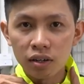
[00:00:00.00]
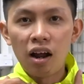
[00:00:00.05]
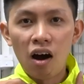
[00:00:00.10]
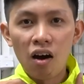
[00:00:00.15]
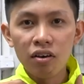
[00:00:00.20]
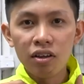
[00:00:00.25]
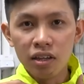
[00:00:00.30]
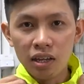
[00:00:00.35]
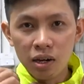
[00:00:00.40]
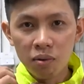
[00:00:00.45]

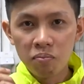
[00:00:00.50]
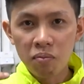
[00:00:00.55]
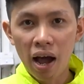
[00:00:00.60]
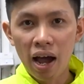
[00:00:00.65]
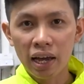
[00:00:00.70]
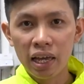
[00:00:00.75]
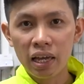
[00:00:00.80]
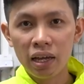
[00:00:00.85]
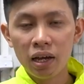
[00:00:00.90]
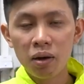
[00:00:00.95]
Đó, nhưng mà
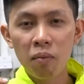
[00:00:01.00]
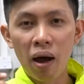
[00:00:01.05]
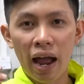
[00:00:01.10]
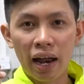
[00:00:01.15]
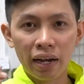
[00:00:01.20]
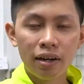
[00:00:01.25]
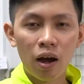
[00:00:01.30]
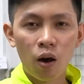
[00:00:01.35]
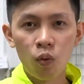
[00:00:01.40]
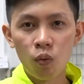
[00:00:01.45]
khi các
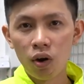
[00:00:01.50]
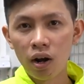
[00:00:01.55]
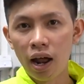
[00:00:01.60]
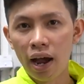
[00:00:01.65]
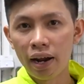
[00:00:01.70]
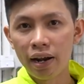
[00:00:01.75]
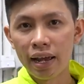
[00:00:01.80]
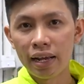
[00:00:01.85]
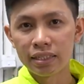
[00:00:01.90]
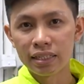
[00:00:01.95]
bạn đậu
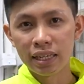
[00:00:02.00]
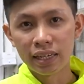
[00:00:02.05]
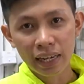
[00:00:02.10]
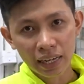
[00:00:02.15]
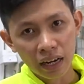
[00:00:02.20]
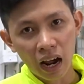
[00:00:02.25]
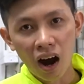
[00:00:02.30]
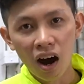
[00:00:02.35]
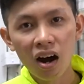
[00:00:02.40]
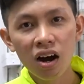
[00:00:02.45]
lại đèn xanh
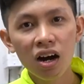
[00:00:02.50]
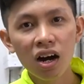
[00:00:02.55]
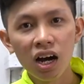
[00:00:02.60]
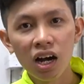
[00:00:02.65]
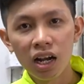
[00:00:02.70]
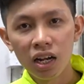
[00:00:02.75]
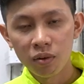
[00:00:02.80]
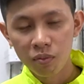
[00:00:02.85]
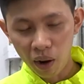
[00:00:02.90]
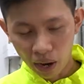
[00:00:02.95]
đèn đỏ, các